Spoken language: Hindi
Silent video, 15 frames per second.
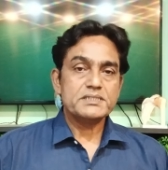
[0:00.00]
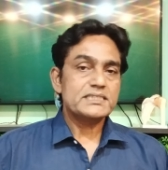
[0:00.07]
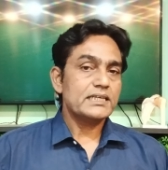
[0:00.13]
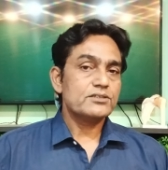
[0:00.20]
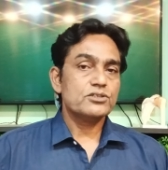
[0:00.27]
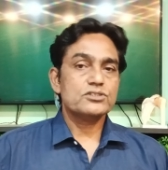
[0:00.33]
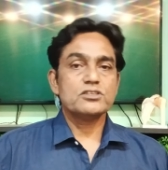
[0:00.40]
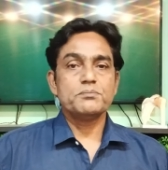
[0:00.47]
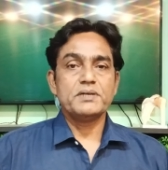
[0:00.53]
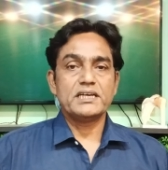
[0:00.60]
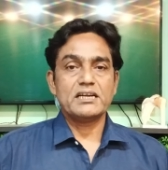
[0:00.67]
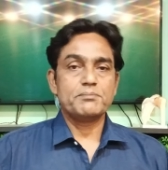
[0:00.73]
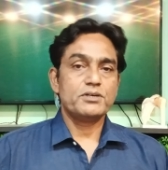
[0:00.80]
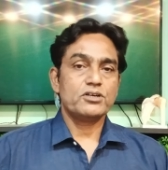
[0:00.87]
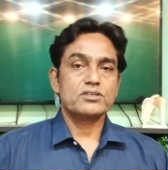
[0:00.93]
नमस्कार दोस्तों
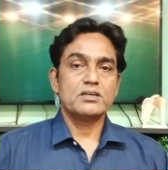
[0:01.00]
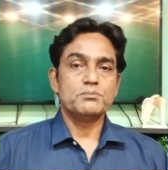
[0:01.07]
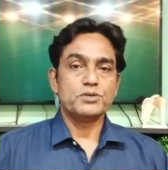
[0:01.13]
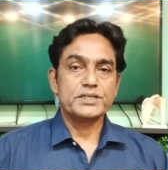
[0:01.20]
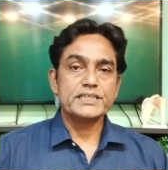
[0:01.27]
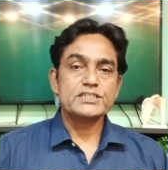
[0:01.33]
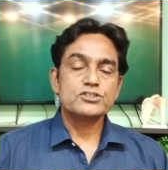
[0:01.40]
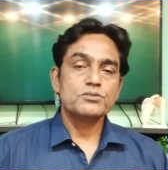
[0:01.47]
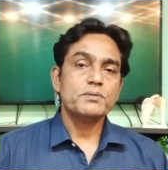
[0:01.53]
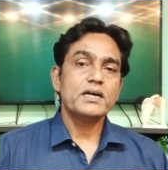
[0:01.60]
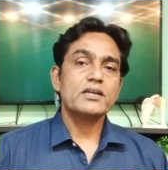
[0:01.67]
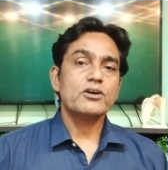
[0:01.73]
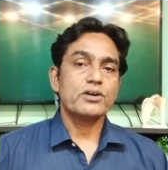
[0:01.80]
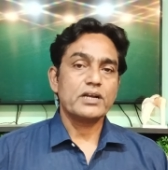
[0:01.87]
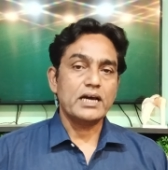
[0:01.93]
मेरा नाम डॉक्टर मुकेश
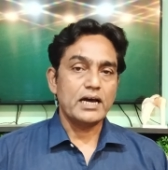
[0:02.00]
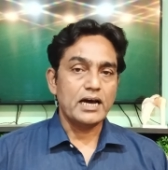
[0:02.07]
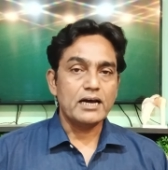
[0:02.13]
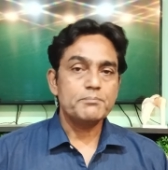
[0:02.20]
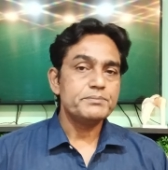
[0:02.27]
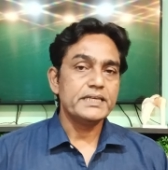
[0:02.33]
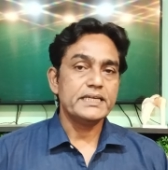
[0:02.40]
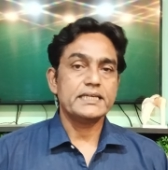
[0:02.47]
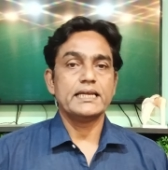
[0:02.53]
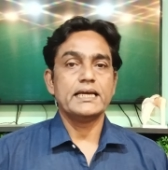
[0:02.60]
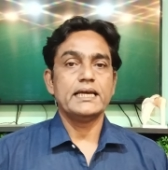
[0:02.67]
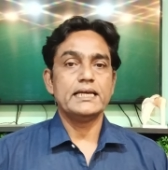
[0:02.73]
कुमार और आप देख